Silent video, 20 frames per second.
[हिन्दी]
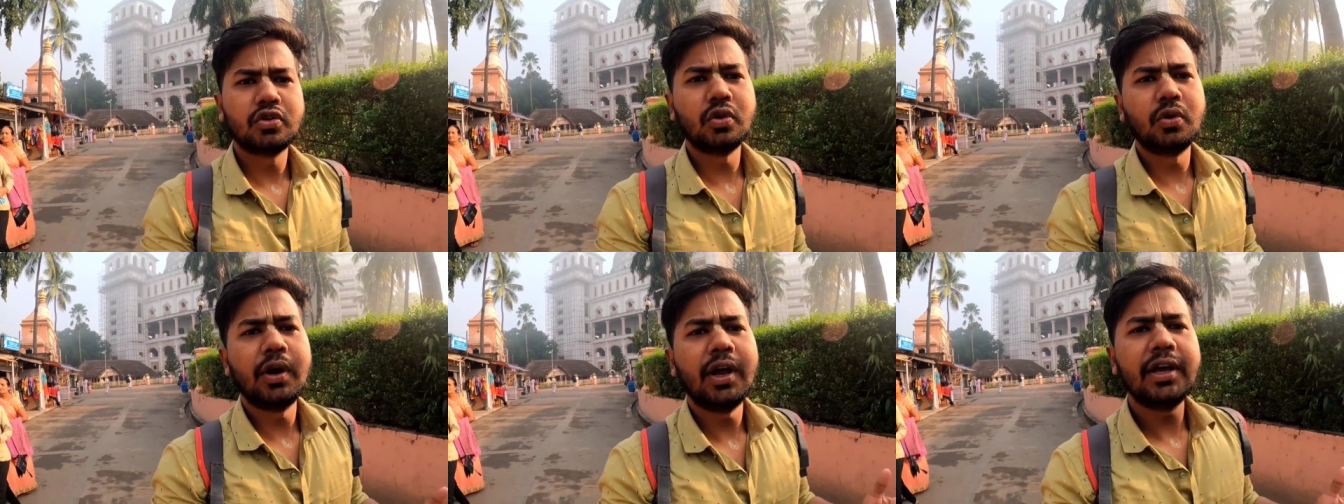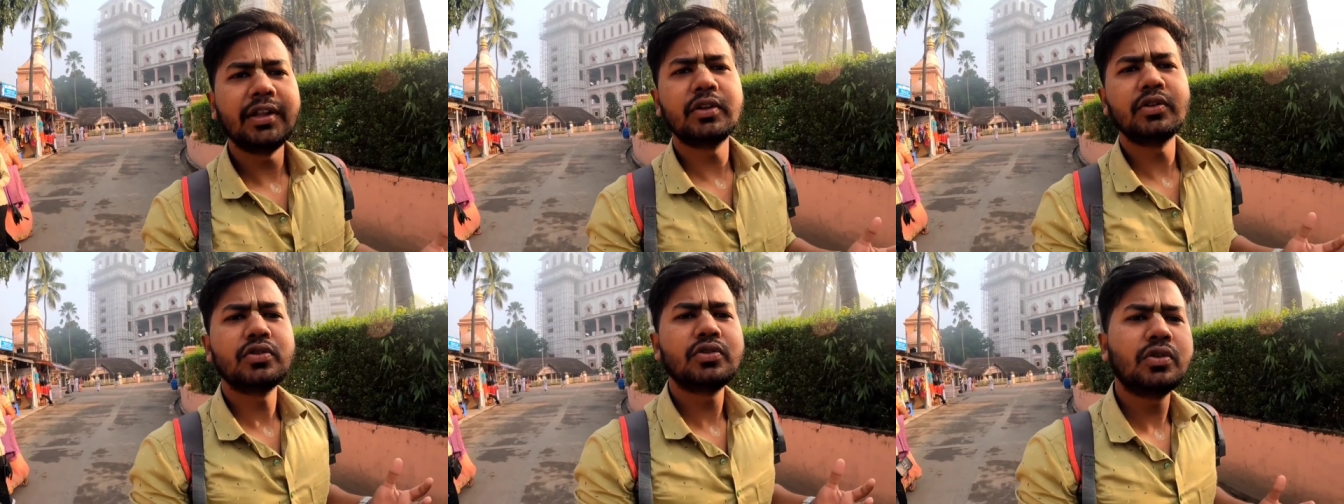सो so,
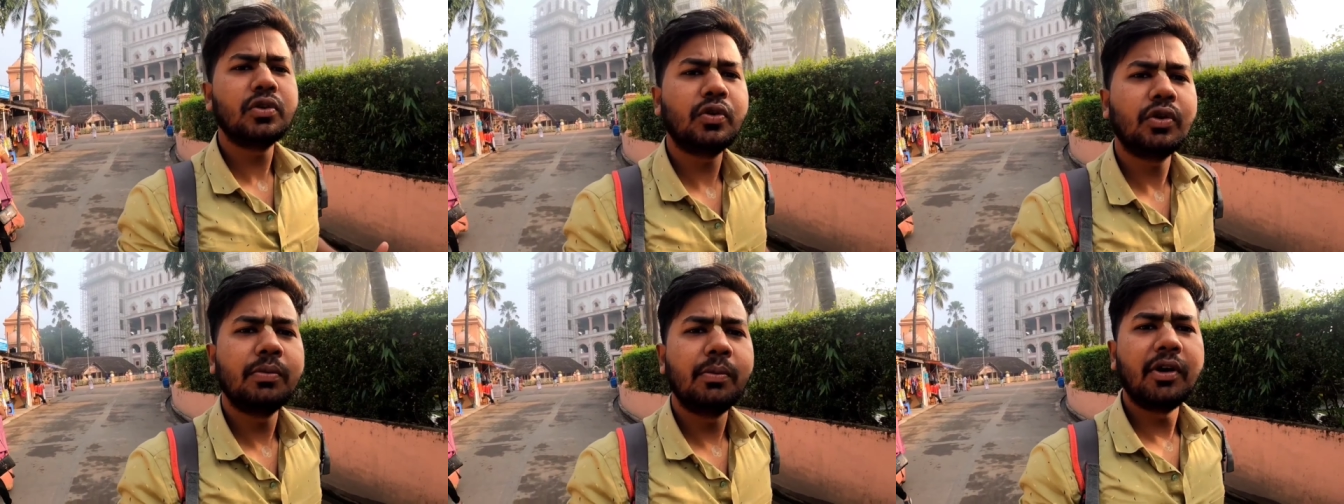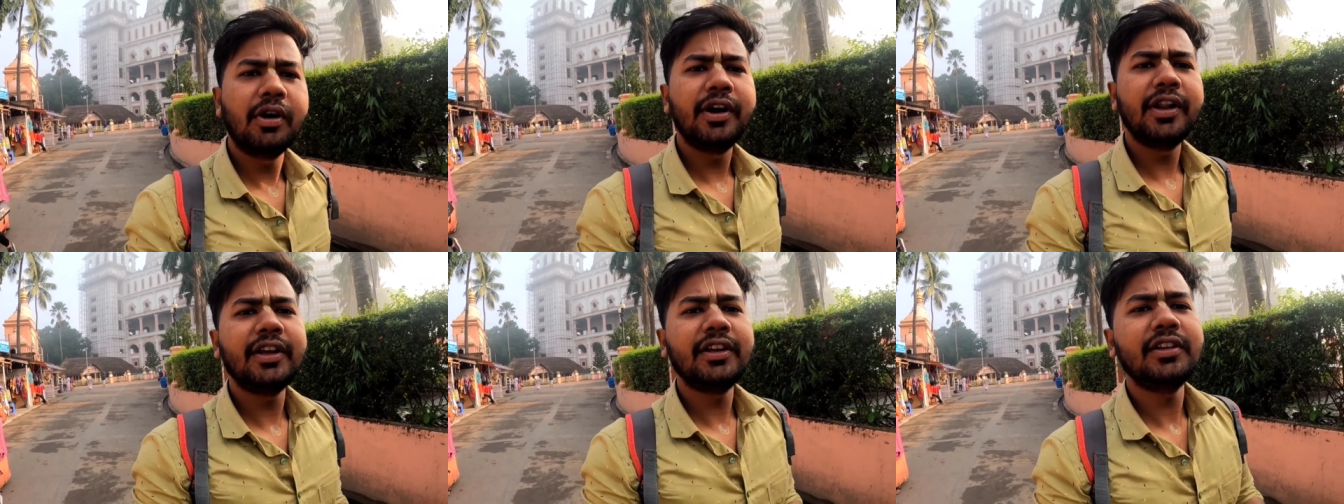है दोस्तों गुड
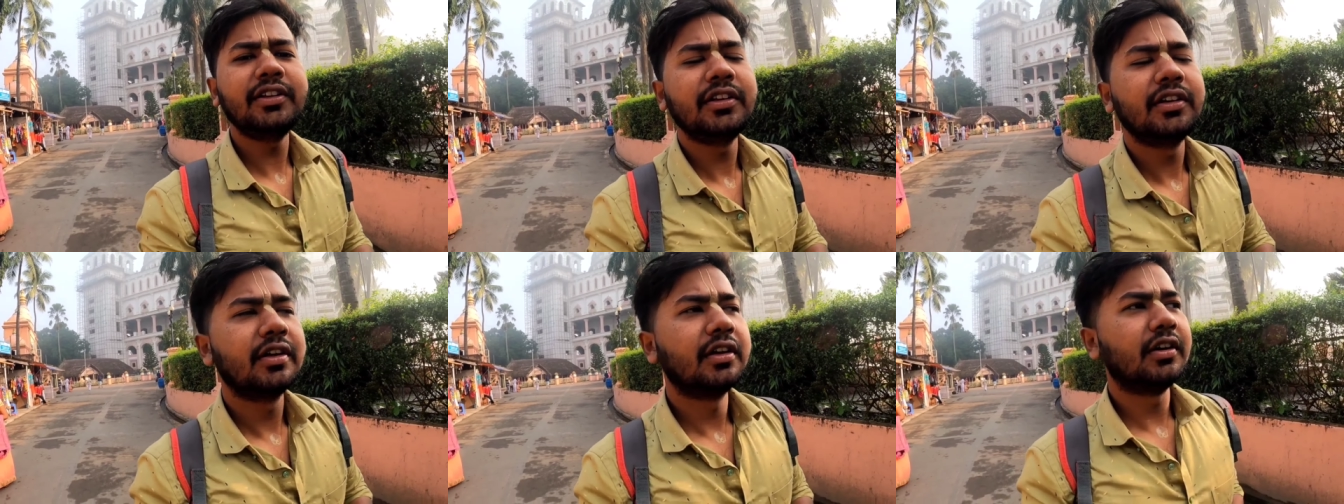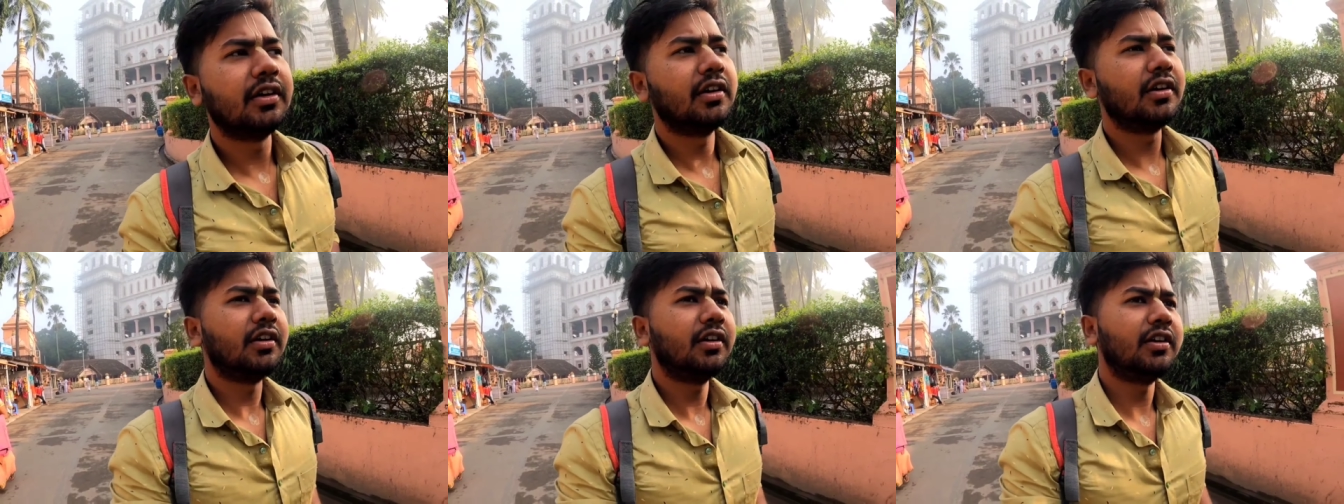मॉर्निंग
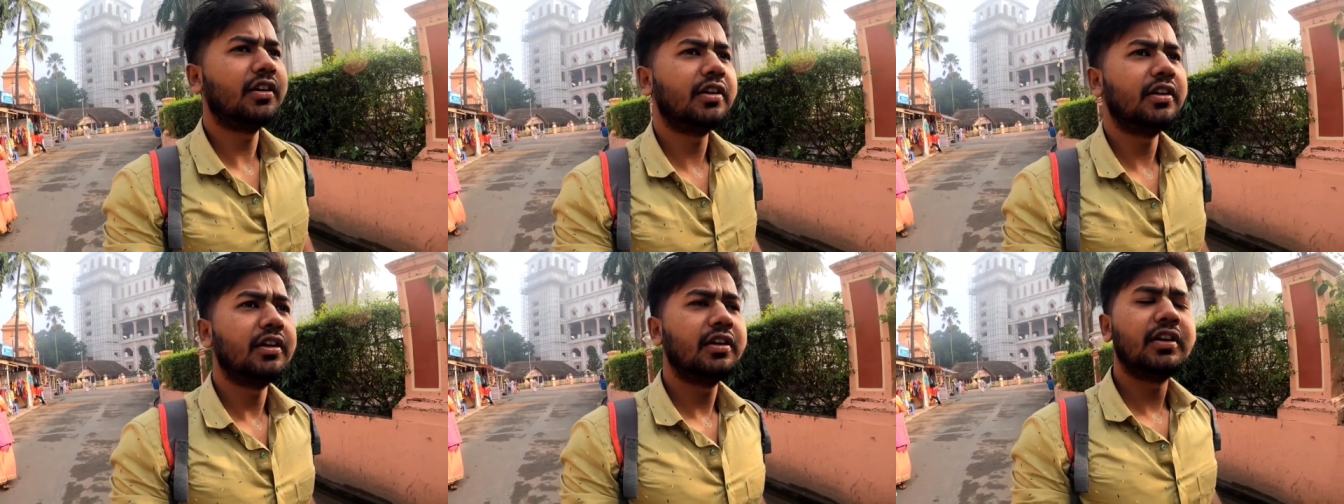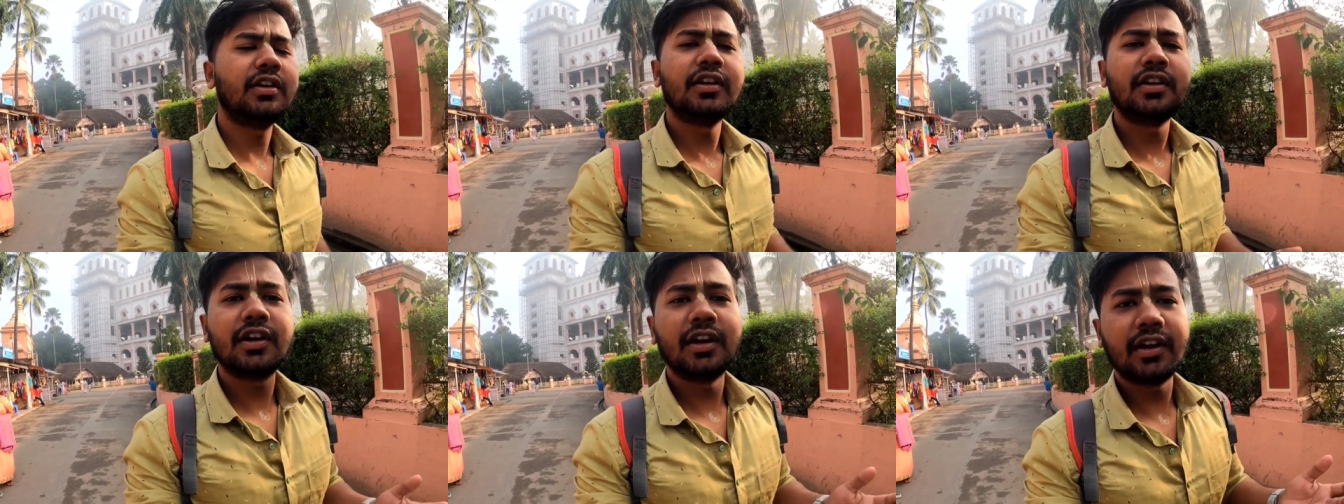और
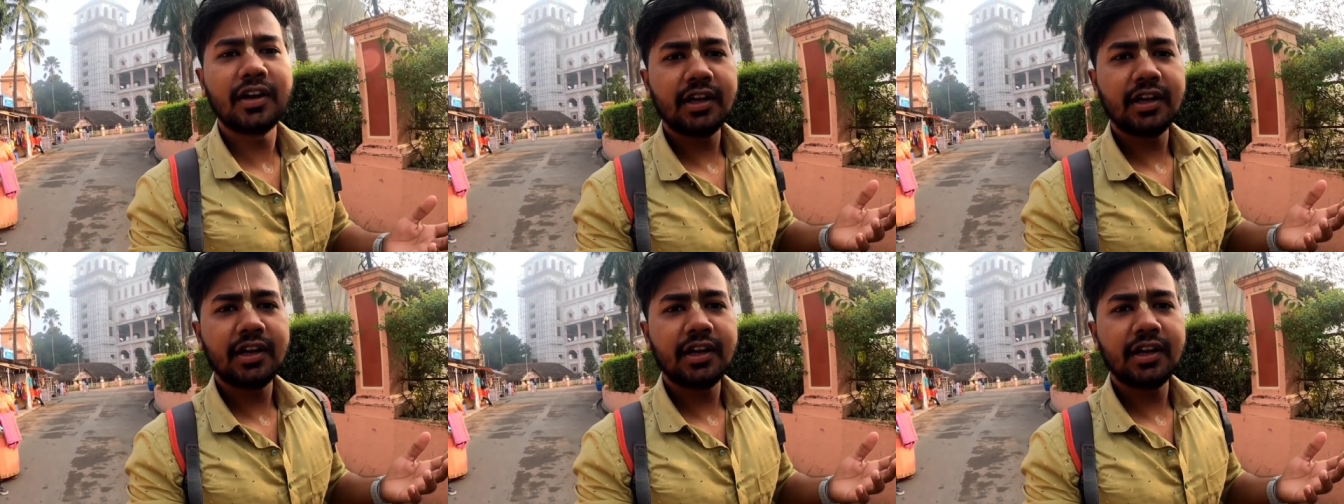uh,